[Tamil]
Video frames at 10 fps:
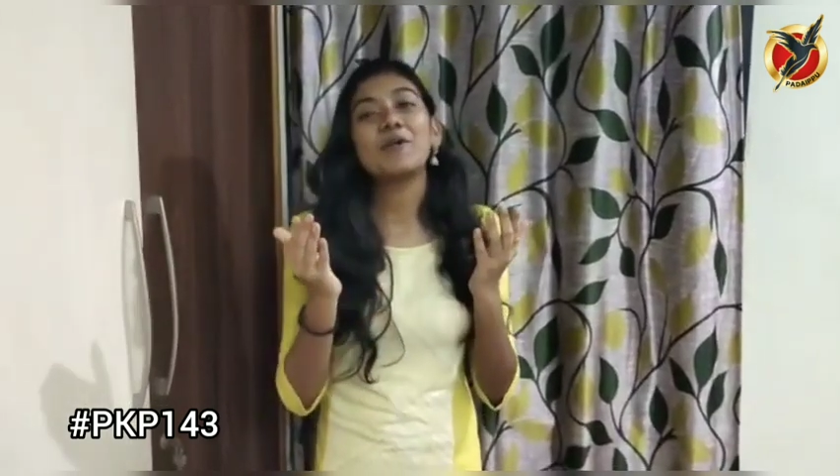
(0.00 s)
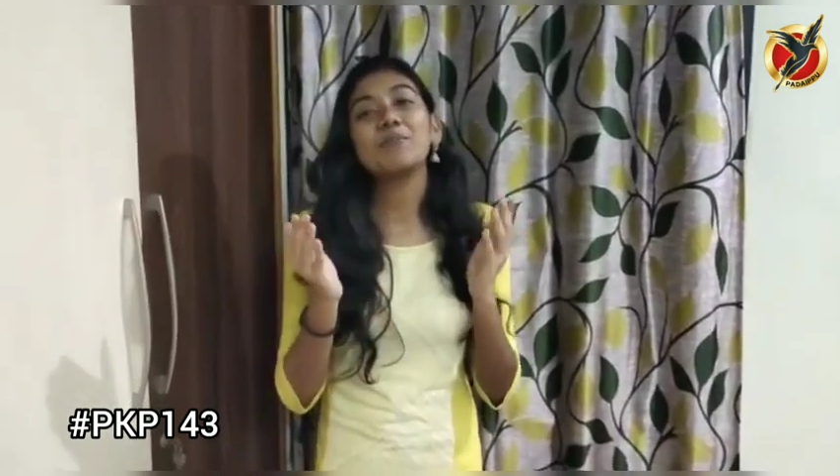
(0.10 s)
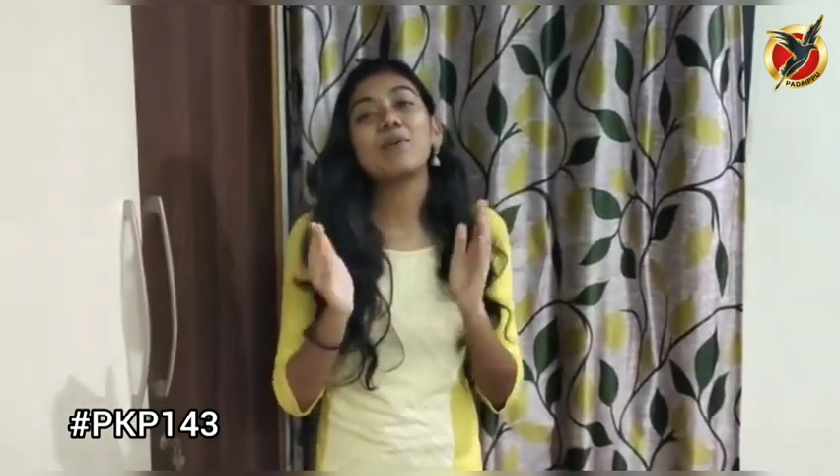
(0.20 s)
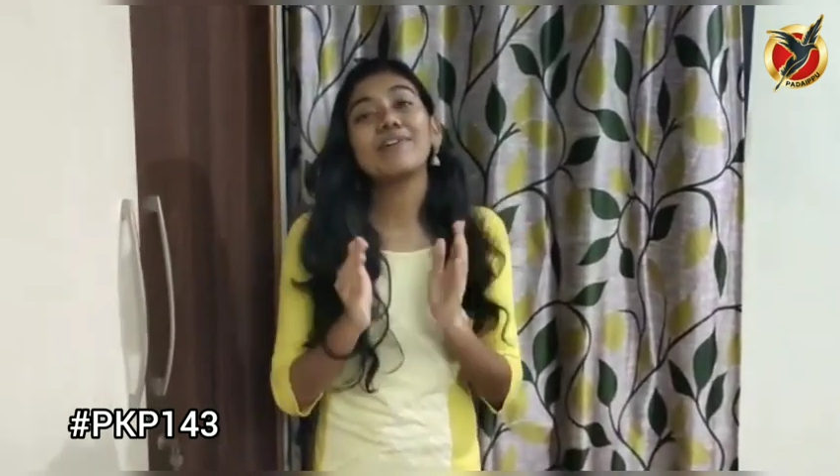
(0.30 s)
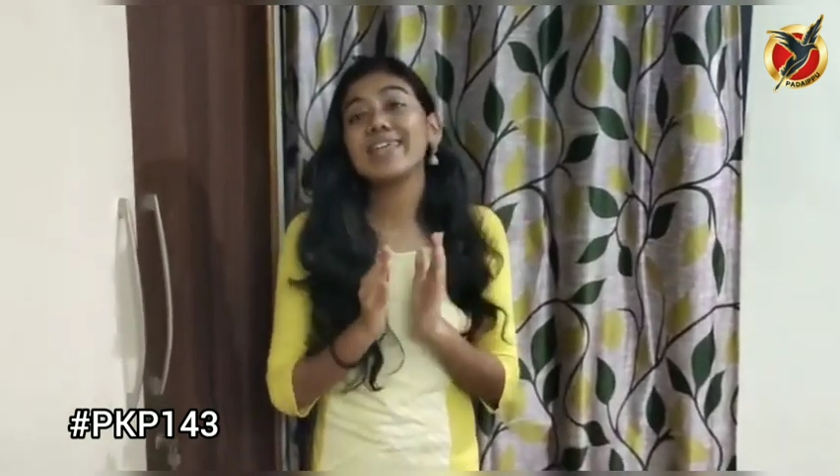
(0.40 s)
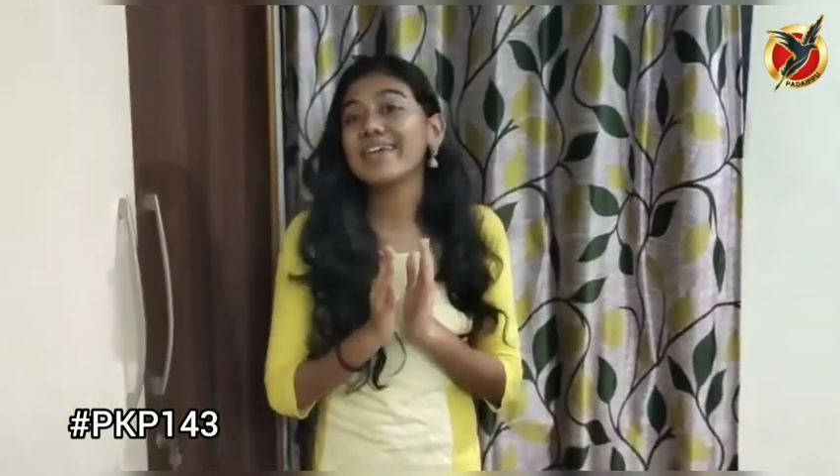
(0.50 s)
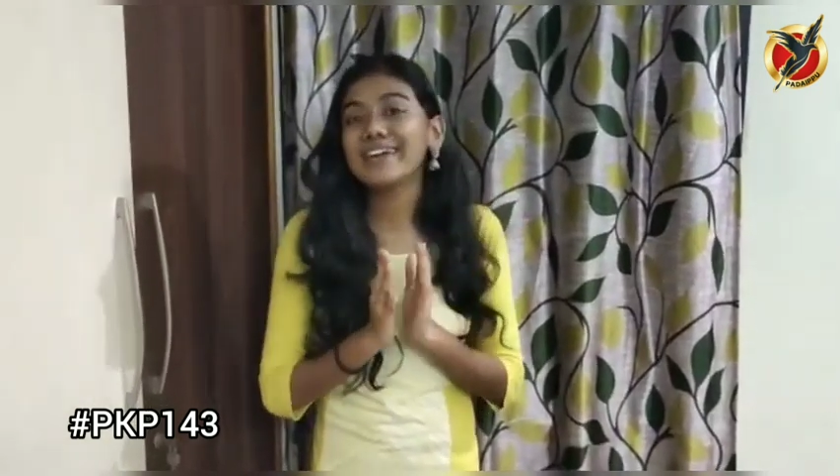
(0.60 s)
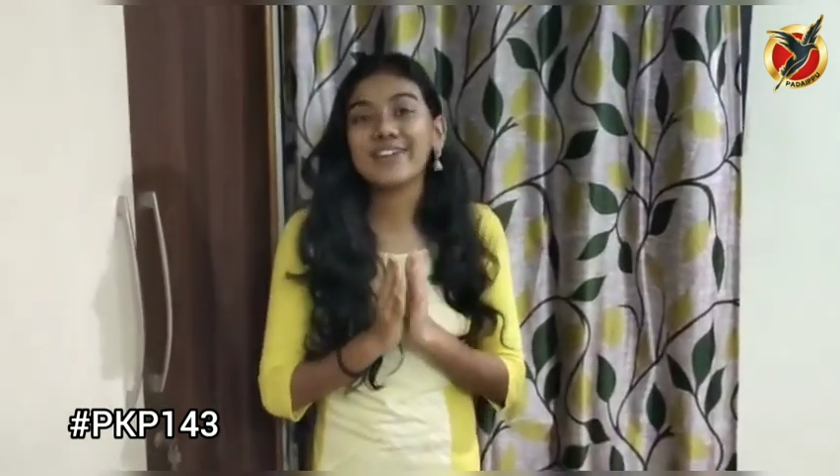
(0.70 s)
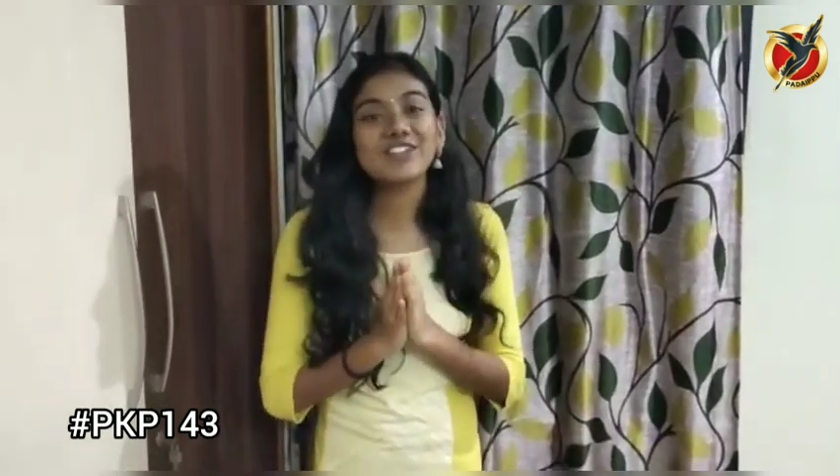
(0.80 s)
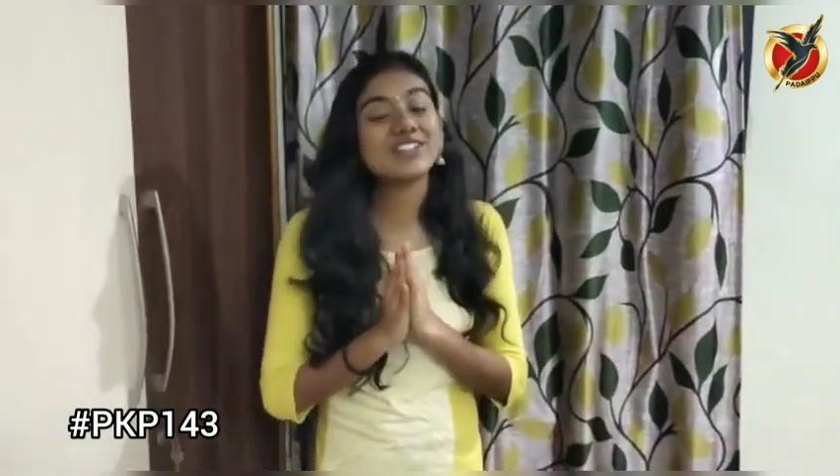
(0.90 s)
கொடுப்பவனே
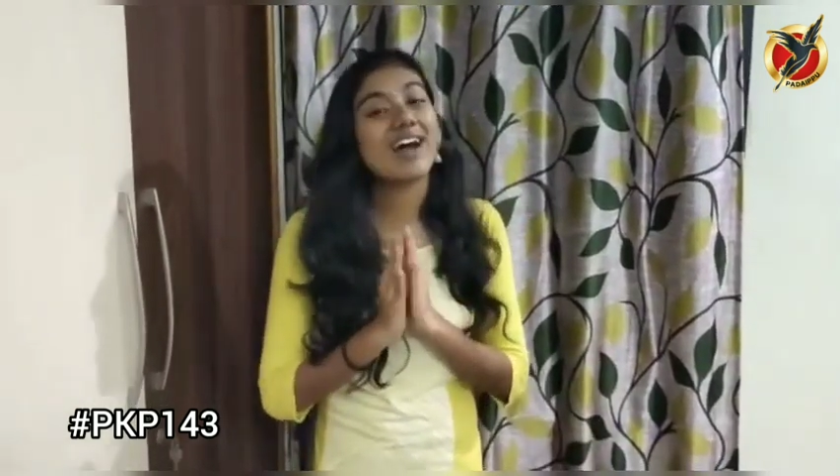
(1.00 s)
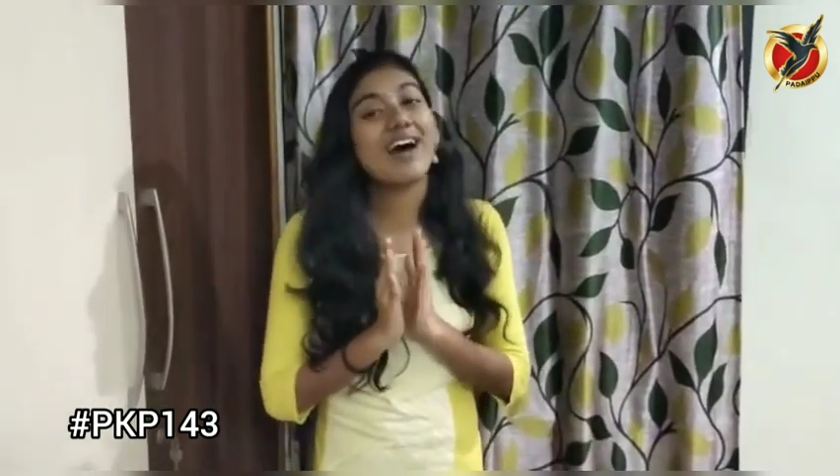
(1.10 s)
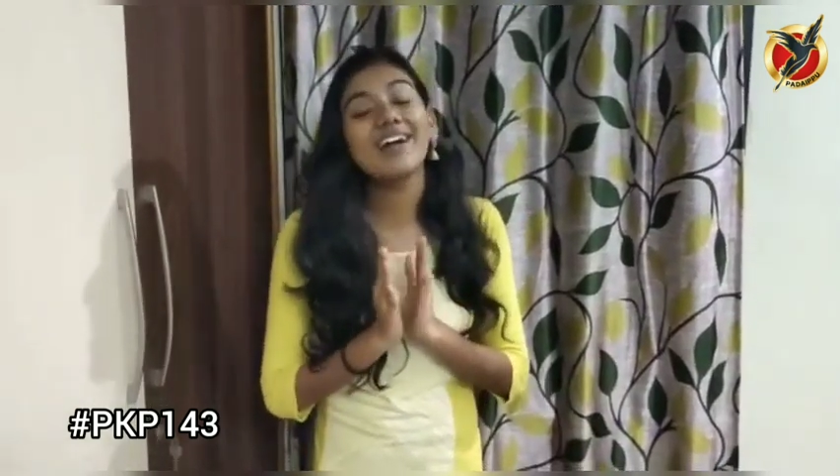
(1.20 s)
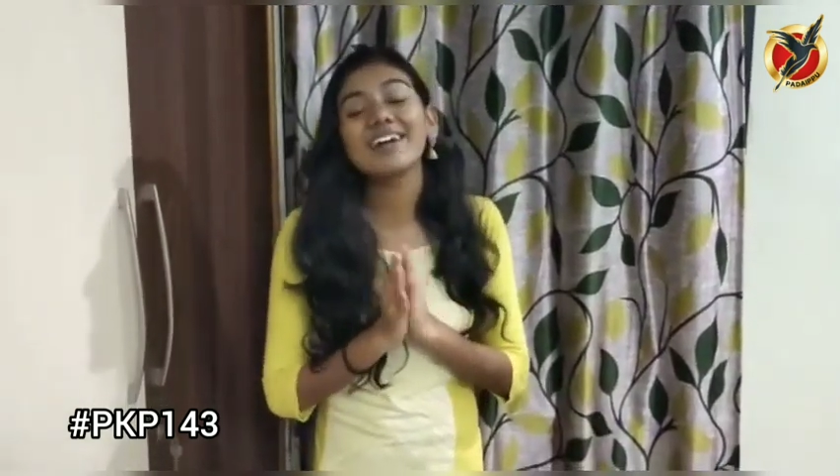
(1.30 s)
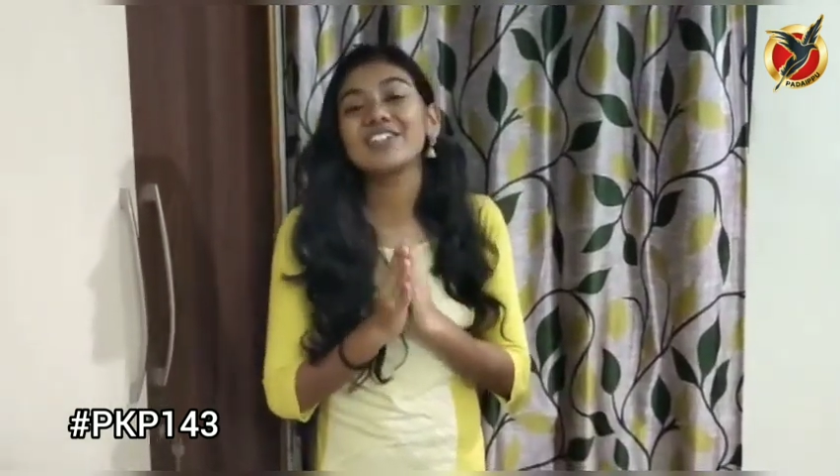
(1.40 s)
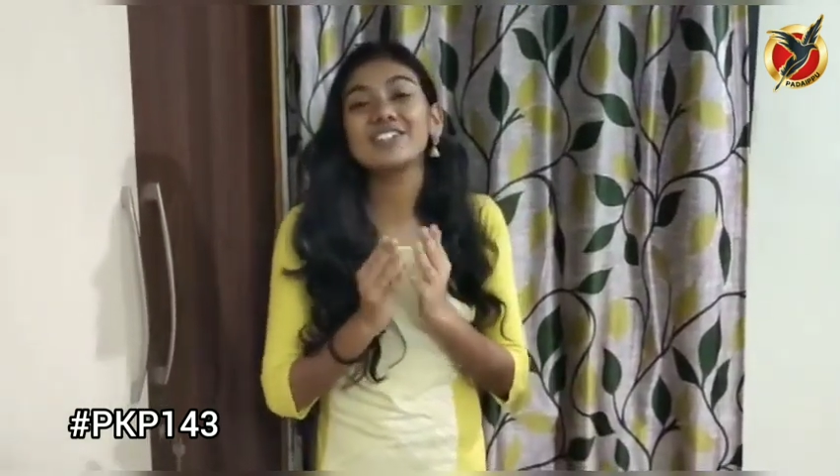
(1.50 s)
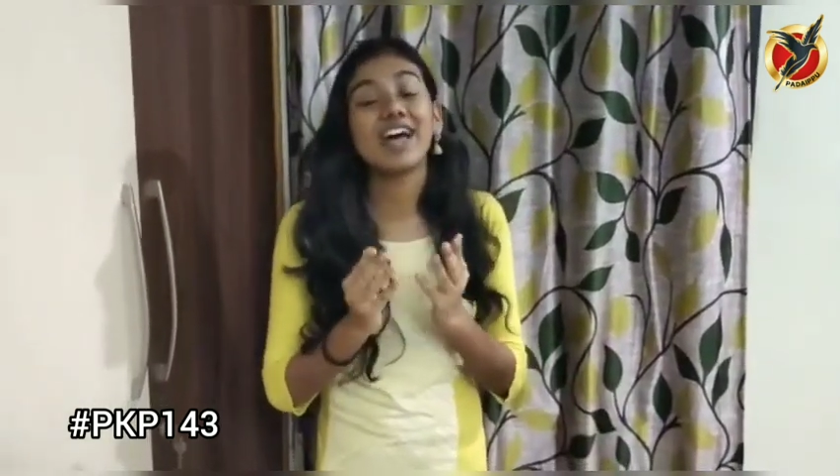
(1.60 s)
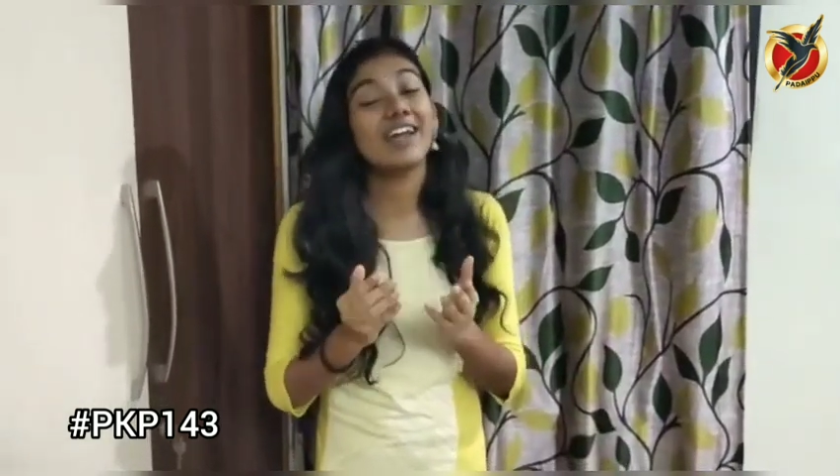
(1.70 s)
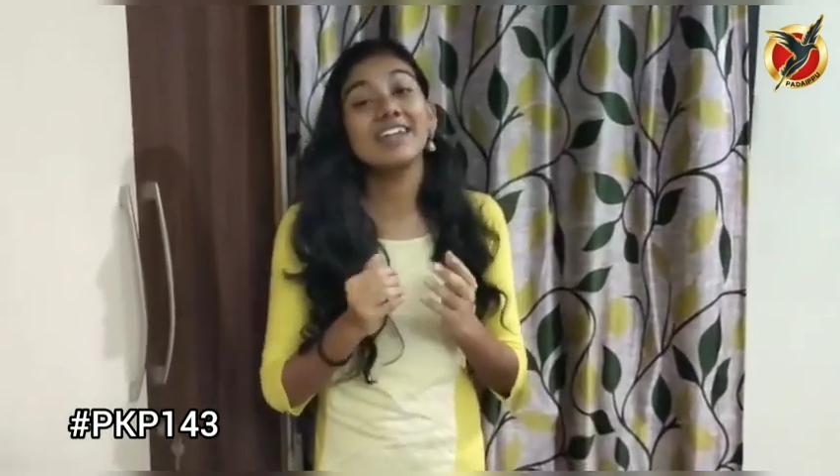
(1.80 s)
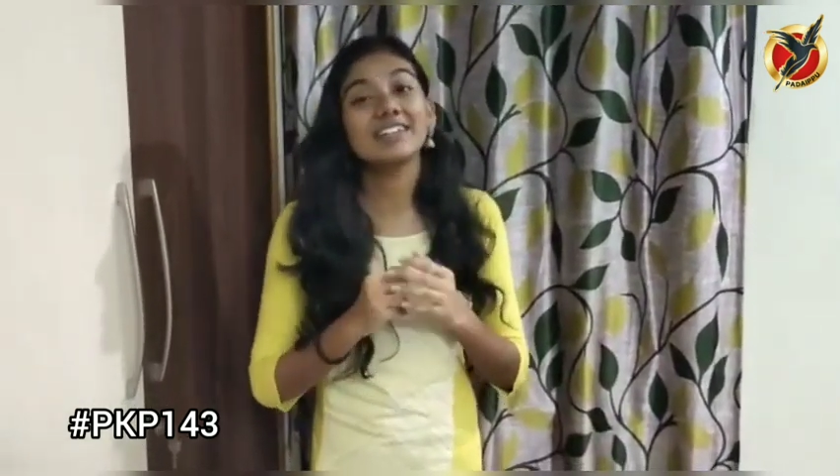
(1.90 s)
கிருஷ்ணா
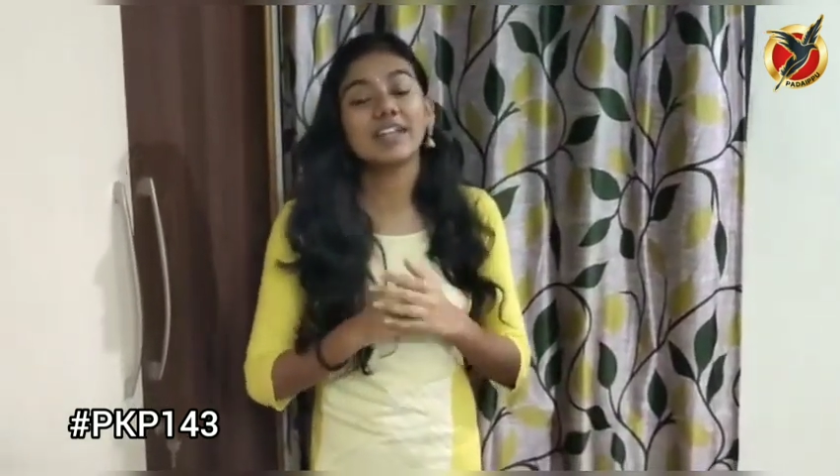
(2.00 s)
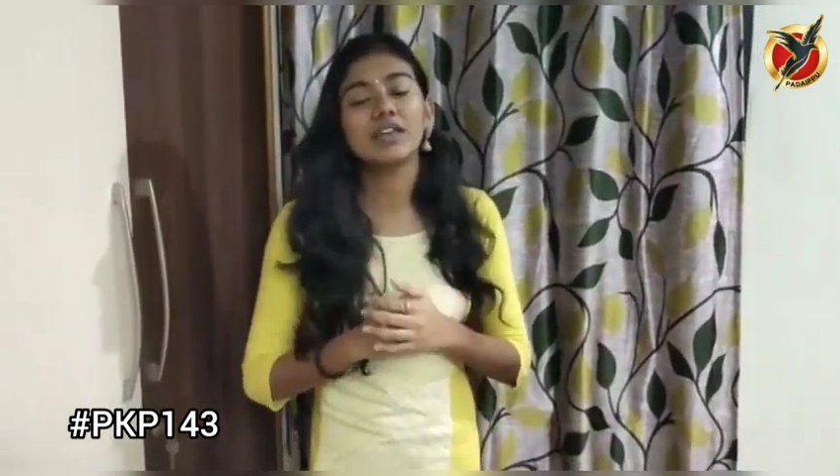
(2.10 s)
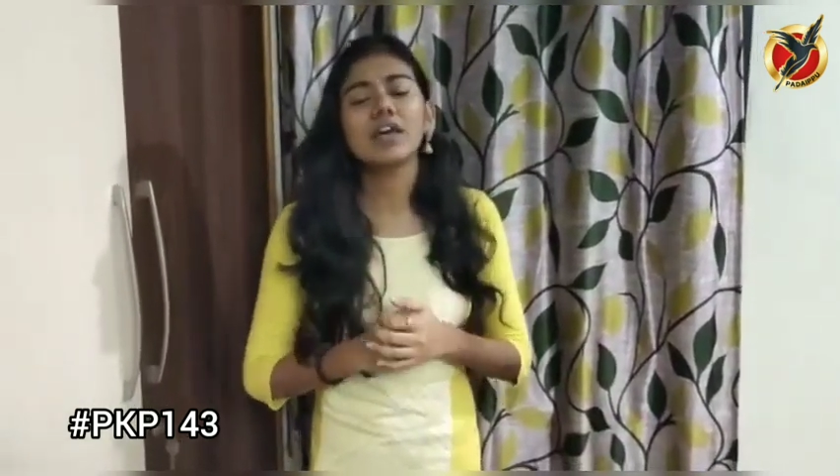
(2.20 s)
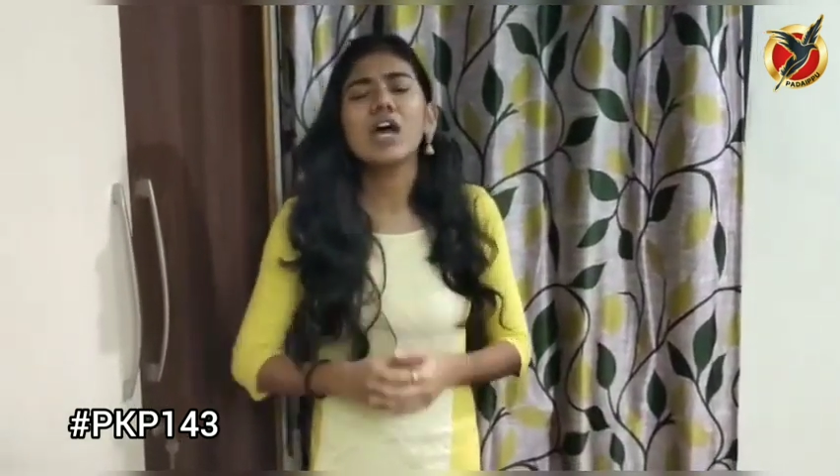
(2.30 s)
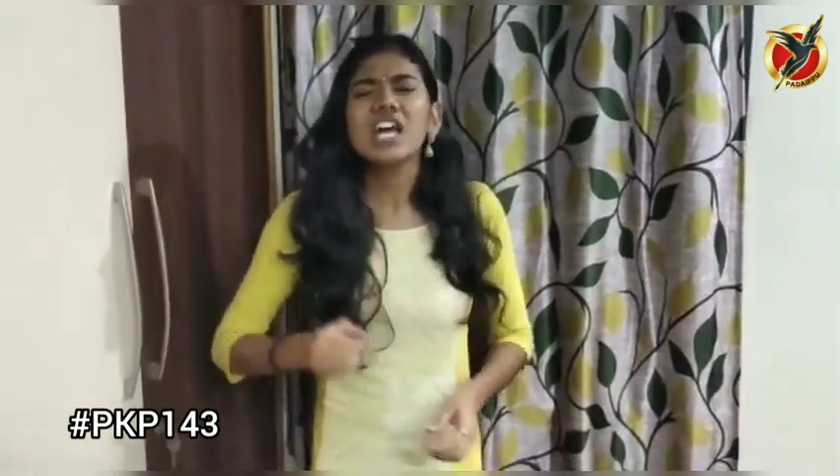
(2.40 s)
கிருஷ்ணா என்றது